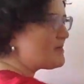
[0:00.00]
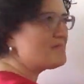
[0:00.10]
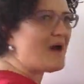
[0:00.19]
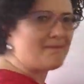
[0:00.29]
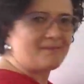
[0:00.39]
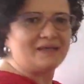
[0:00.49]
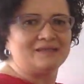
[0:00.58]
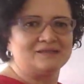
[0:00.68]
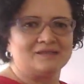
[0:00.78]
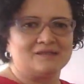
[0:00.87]
a mi
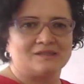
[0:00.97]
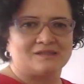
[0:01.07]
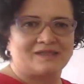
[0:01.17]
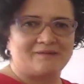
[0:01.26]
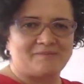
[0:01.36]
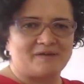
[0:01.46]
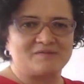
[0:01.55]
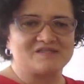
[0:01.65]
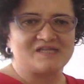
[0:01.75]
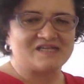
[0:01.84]
mapa que me
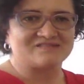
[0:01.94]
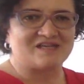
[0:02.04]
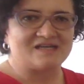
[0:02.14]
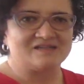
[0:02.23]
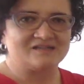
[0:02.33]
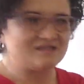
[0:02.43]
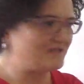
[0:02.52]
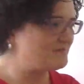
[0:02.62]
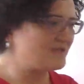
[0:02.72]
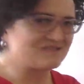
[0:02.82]
permitiría estar
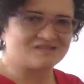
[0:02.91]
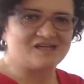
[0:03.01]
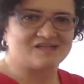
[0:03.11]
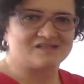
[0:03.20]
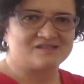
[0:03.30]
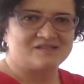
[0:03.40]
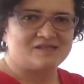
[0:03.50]
en bienestar.